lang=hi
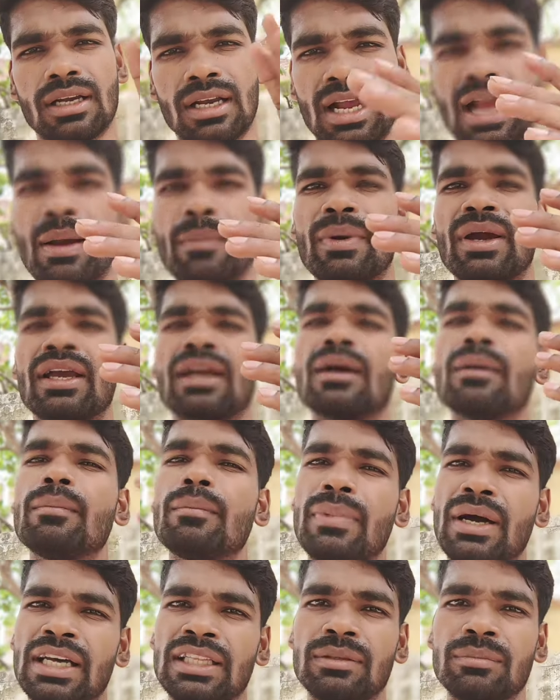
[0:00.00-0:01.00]
काम आएगा
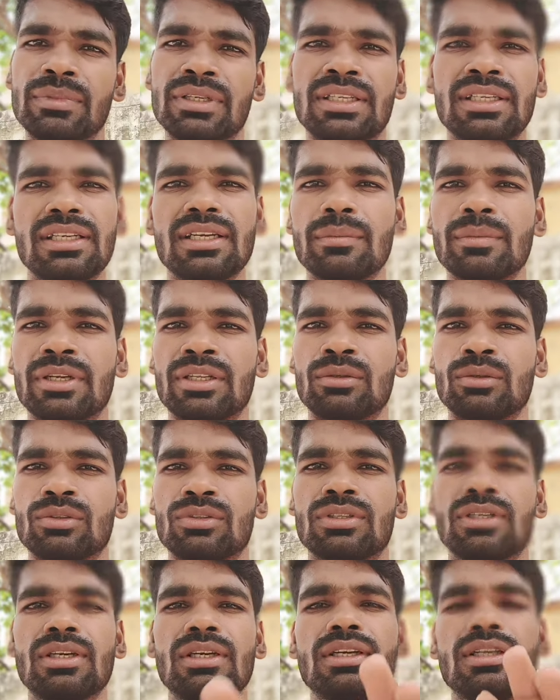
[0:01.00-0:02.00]
बाद में ठीक है मेरे
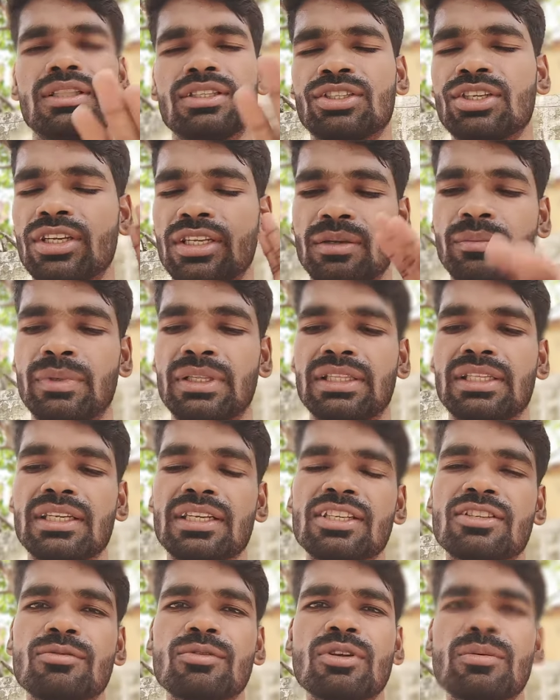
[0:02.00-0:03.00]
दोस्त चलिए मिलते हैं
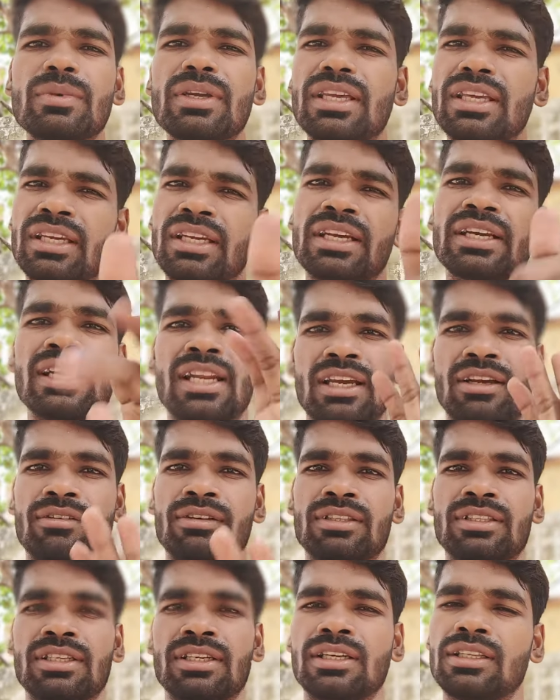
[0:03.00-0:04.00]
नेक्स्ट वीडियो में एक एक लाइक कर
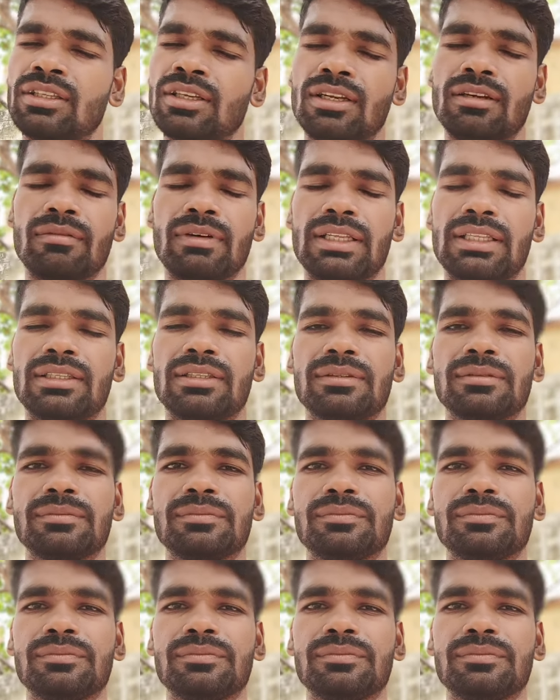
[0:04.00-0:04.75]
दीजिएगा धन्यवाद